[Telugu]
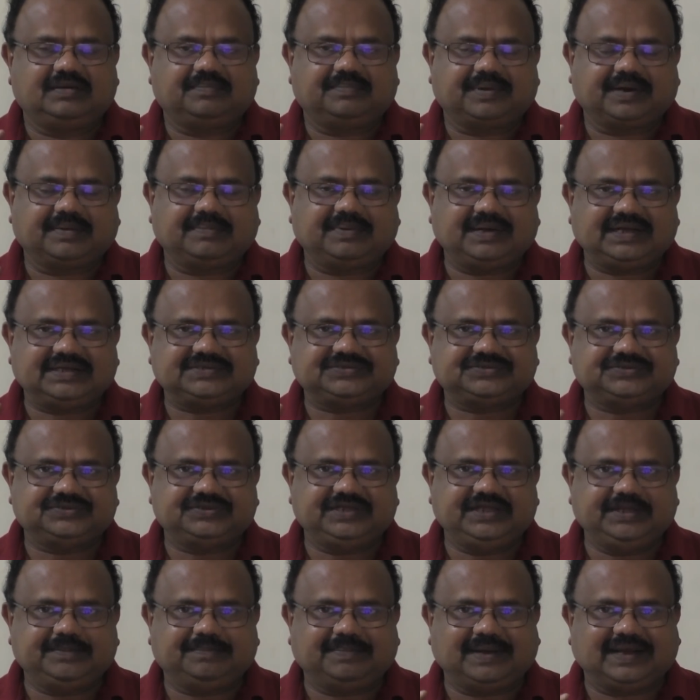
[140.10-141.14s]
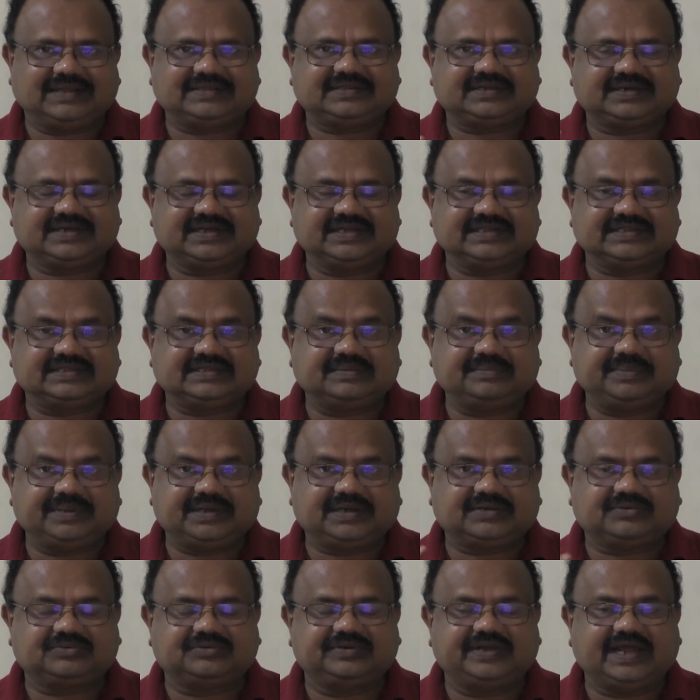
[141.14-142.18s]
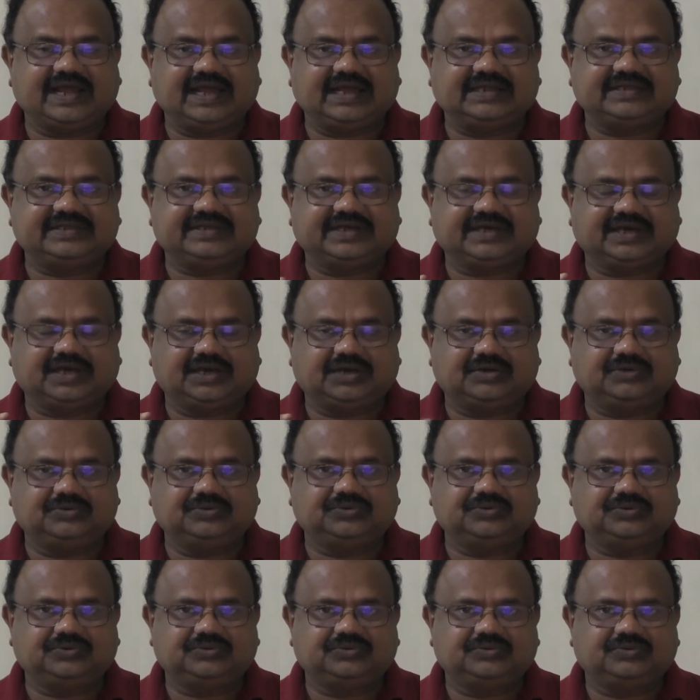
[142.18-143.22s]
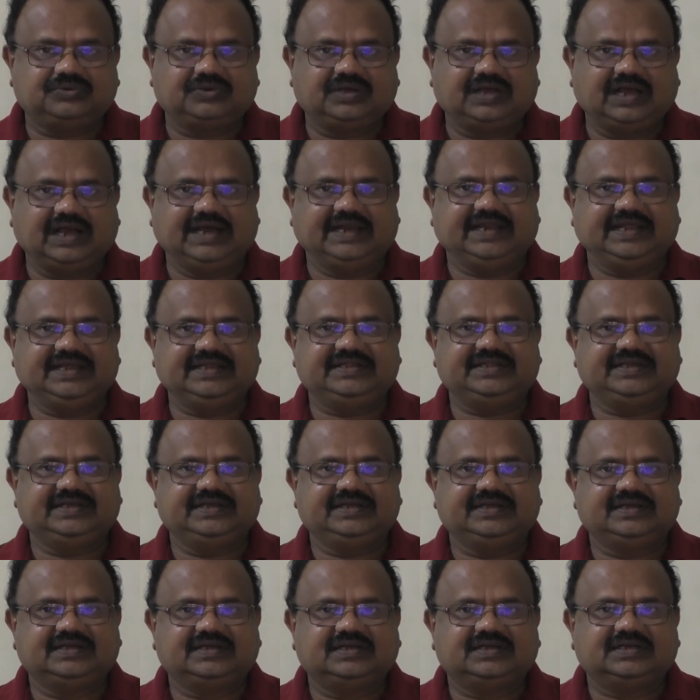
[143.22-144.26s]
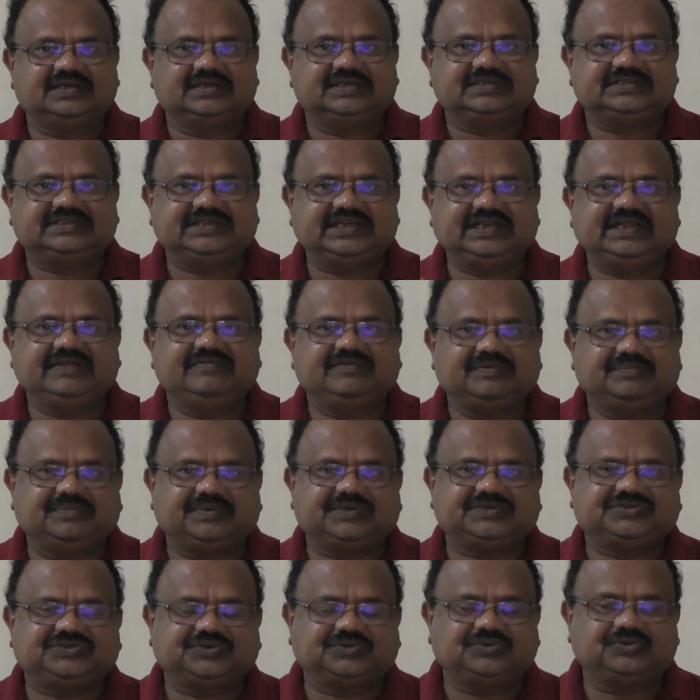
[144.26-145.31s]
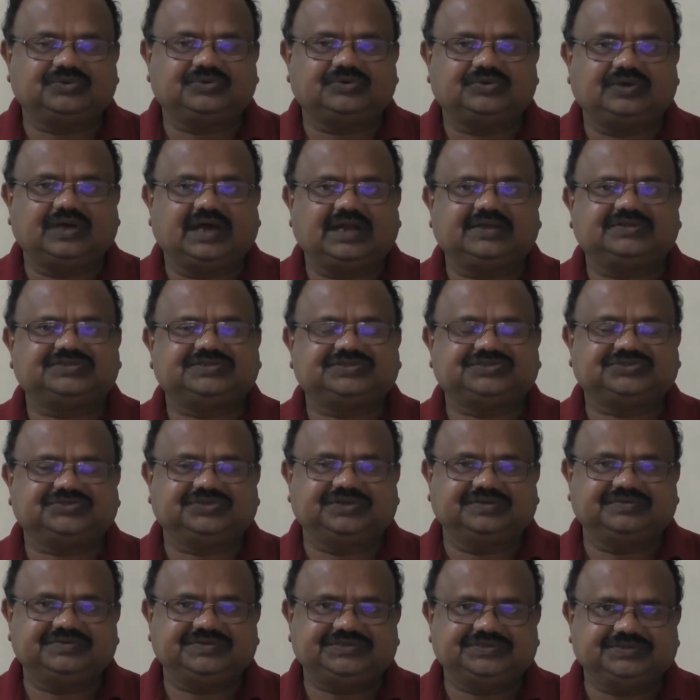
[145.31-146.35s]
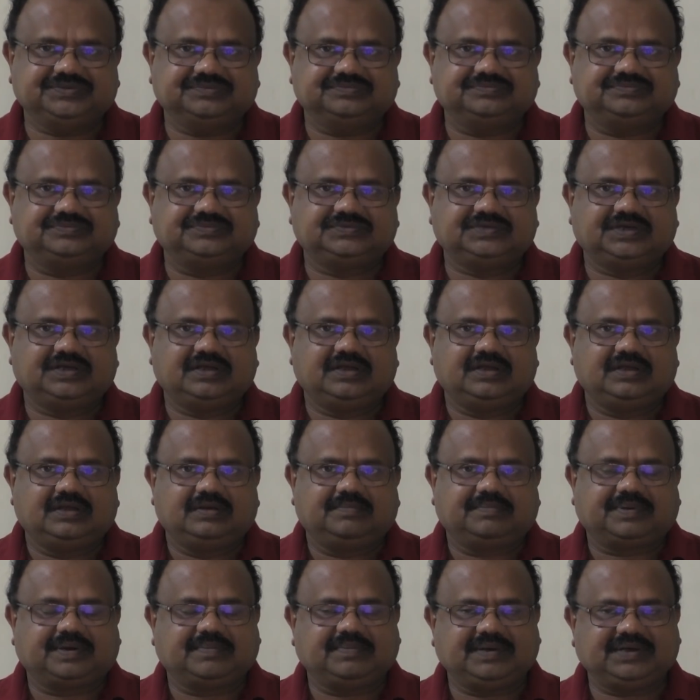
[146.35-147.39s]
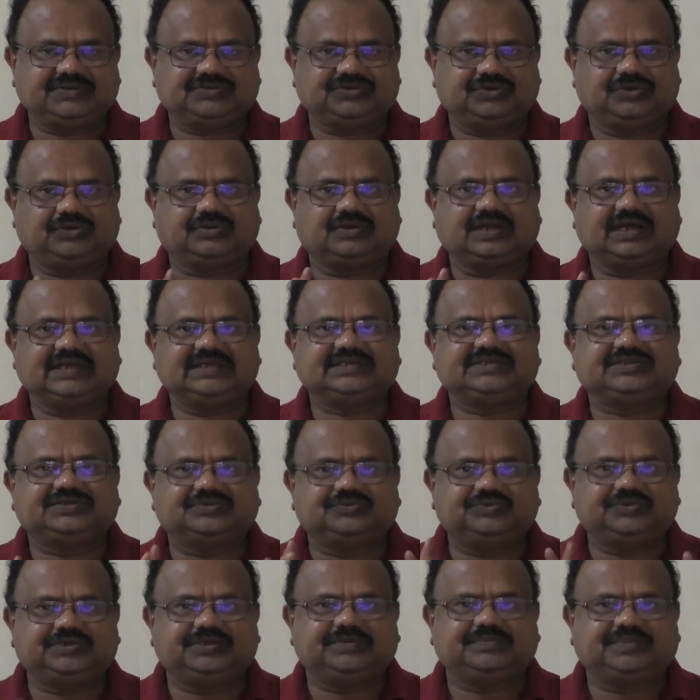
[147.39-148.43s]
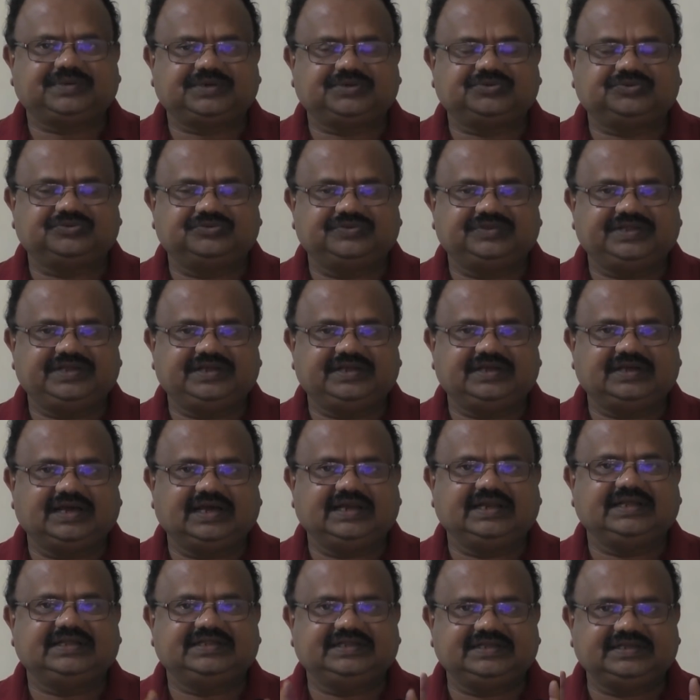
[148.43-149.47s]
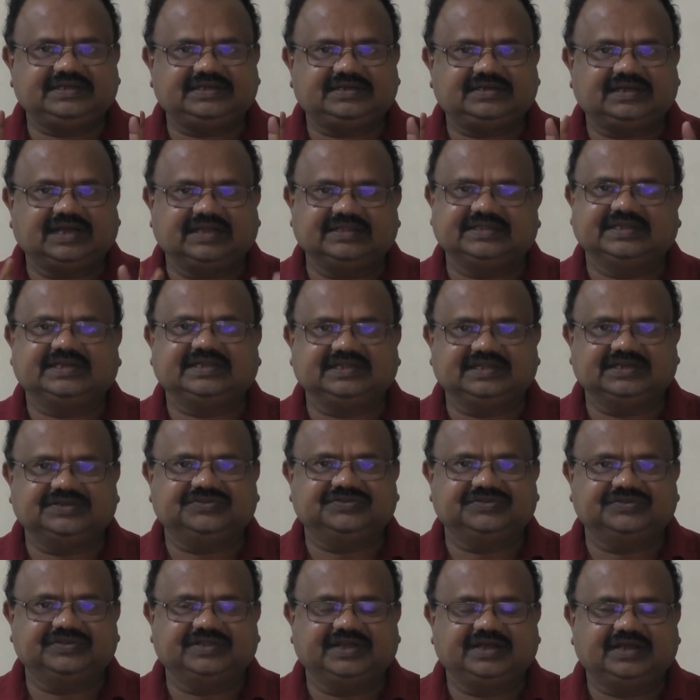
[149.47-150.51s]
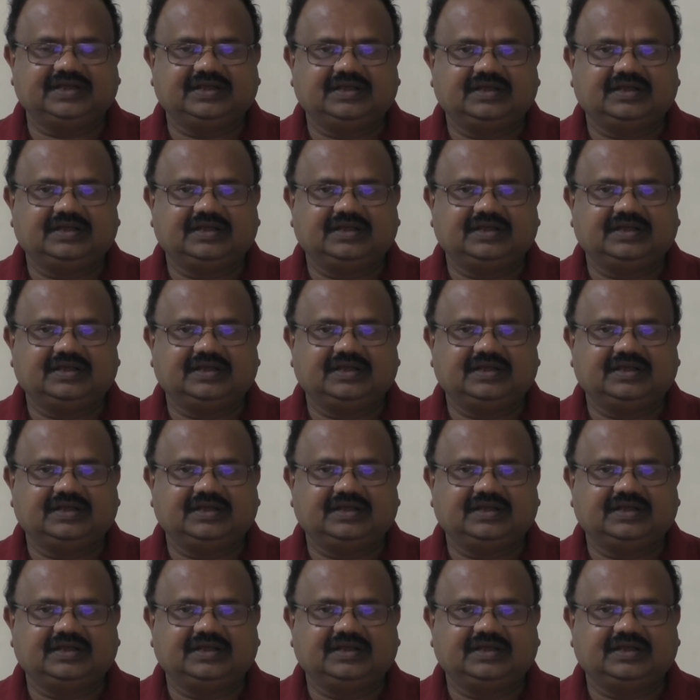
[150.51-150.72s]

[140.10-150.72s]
ప్రభాసు ఈ పాత్రకు ఎంత మేరకు న్యాయం చేయగలడు అనేది సినీ విమర్శకులు ఆలోచిస్తున్న విషయం ప్రభాసులో రాజసం ఉట్టిపడుతుంది అనేది అందరికీ తెలిసిందే